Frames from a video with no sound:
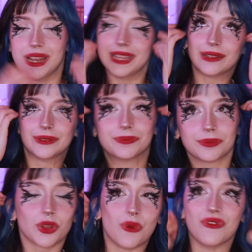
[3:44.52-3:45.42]
allez, euh,
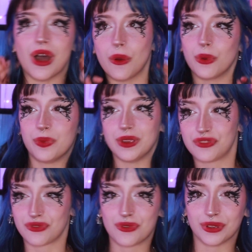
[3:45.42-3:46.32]
on va
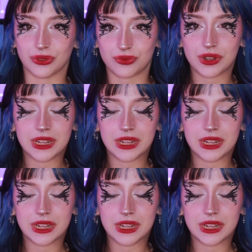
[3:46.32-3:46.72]
chaud et tout.